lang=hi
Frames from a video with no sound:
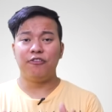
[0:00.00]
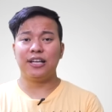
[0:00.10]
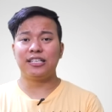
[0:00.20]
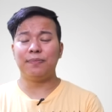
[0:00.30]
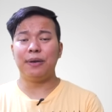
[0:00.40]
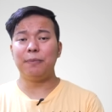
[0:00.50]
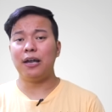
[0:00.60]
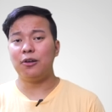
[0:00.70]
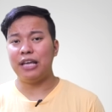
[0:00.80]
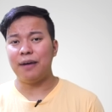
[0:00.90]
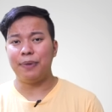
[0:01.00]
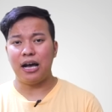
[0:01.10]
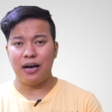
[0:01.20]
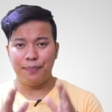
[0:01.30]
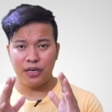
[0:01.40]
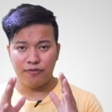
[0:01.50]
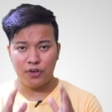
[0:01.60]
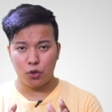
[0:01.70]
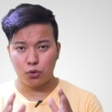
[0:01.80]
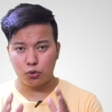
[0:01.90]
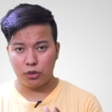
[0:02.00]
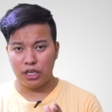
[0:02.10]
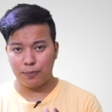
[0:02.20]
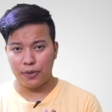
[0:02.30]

फॉर एग्जाम्पल मान लो यहाँ पर आप मेरी वीडियोस को देख